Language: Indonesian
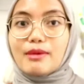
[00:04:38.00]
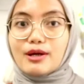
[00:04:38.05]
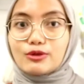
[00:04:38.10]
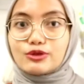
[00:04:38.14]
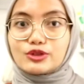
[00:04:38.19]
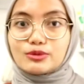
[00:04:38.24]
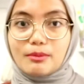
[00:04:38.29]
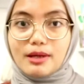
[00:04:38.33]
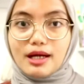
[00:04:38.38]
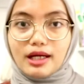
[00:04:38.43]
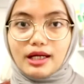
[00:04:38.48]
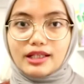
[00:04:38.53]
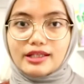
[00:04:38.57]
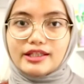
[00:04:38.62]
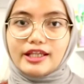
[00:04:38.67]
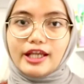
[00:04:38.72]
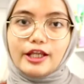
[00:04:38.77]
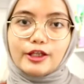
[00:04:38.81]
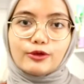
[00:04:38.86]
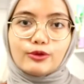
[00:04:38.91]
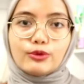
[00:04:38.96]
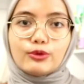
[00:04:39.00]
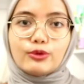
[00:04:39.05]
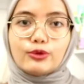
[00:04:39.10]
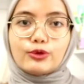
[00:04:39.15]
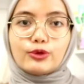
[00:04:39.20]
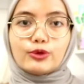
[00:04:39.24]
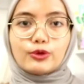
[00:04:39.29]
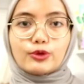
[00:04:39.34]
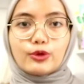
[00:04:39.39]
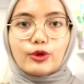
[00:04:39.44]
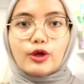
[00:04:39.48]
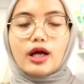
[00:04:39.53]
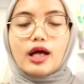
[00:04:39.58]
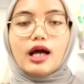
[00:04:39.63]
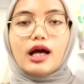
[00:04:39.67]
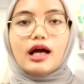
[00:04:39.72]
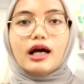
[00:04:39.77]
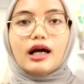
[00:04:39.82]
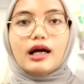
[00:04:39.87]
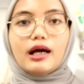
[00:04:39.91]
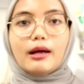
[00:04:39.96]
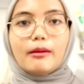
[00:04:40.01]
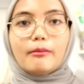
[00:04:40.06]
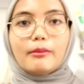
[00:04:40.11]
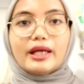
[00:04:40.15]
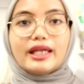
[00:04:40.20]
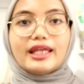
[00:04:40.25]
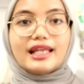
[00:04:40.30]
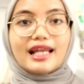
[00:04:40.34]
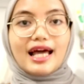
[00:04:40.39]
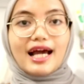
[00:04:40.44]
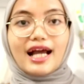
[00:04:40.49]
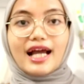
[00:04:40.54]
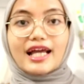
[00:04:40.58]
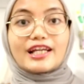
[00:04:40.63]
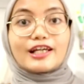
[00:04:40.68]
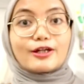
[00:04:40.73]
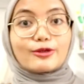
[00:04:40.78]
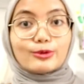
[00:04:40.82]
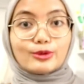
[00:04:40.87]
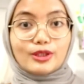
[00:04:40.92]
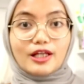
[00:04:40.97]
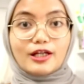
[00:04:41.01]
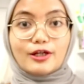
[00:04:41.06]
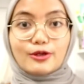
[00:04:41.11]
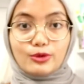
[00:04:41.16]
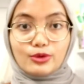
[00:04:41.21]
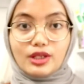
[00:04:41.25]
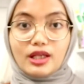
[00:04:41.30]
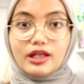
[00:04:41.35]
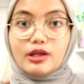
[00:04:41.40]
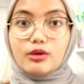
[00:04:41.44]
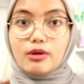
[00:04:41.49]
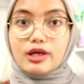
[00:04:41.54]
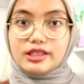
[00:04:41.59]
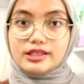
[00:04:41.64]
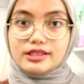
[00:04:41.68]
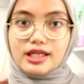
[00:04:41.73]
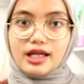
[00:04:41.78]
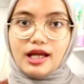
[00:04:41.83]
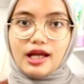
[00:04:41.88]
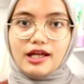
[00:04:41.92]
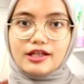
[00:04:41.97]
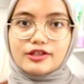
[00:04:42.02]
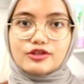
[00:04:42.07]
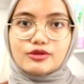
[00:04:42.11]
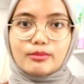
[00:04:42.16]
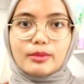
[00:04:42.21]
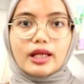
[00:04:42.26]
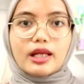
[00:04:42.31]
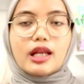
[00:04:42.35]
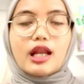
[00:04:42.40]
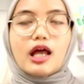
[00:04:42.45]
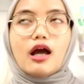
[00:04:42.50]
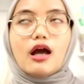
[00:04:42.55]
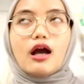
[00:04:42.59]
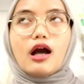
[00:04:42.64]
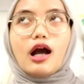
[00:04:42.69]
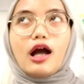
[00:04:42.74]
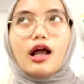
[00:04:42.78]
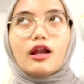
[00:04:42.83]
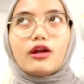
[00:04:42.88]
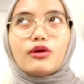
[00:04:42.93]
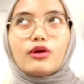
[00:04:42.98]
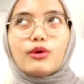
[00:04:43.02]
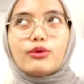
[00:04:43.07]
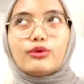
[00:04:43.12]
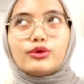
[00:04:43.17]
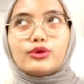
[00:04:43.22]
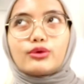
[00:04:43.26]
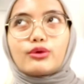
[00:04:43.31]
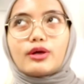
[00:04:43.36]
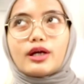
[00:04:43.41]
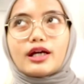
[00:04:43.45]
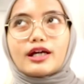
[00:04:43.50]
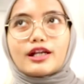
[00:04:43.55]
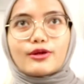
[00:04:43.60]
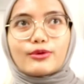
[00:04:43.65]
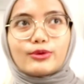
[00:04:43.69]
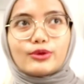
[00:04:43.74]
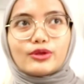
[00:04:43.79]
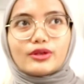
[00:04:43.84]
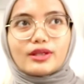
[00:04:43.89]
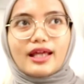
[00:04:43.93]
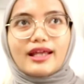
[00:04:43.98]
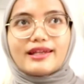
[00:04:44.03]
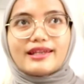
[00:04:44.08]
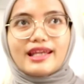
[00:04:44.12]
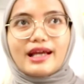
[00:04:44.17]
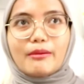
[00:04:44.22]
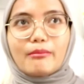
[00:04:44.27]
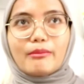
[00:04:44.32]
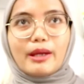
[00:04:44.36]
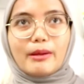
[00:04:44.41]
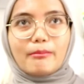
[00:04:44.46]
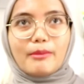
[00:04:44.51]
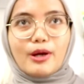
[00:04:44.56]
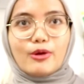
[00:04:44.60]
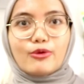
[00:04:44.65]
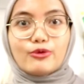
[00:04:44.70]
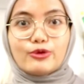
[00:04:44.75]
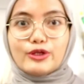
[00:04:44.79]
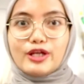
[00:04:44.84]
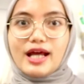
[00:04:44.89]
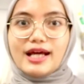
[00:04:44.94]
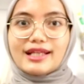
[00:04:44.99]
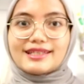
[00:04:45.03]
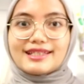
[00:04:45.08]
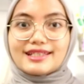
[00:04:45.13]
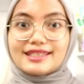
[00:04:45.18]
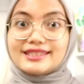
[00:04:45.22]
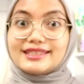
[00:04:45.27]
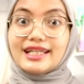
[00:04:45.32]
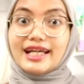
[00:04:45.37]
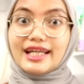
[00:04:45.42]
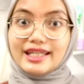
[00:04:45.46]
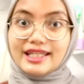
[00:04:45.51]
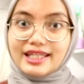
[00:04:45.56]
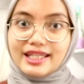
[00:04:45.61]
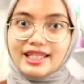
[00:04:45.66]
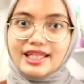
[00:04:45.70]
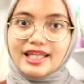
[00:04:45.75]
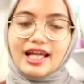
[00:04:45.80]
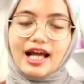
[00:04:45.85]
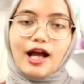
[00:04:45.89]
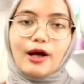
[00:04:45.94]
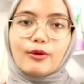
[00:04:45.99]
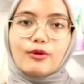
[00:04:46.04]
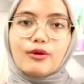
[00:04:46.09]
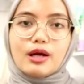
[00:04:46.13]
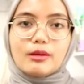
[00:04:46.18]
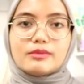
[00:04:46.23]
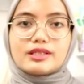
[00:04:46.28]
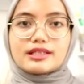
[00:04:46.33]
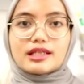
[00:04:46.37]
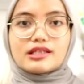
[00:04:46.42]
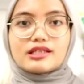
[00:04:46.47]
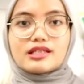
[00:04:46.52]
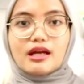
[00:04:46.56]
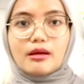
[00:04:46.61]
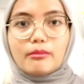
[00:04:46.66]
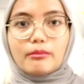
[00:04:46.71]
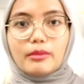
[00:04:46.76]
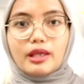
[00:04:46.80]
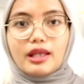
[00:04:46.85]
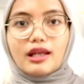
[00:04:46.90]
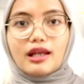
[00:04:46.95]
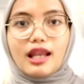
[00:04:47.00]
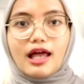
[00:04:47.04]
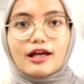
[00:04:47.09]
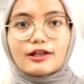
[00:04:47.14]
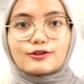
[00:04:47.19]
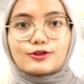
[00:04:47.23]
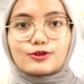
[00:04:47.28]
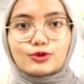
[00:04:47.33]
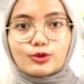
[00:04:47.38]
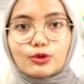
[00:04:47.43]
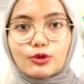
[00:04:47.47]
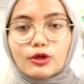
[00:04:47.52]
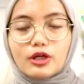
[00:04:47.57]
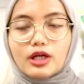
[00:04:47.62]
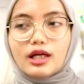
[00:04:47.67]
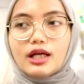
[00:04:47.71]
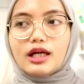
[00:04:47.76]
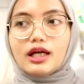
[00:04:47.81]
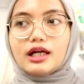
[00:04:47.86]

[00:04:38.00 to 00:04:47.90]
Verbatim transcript: yang bagus banget yaitu untuk uh, menghilangkan kerutan-kerutan di wajah. Cuman kalau untuk kerutan yang memang udah terjadi, aku nggak bisa jamin langsung